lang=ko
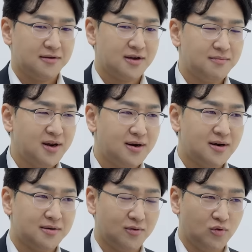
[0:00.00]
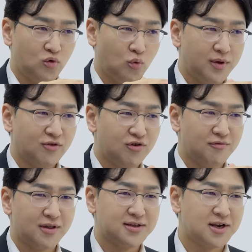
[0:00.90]
금리를 높게
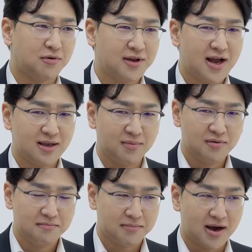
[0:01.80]
주는 회사 채거나 아니면 음.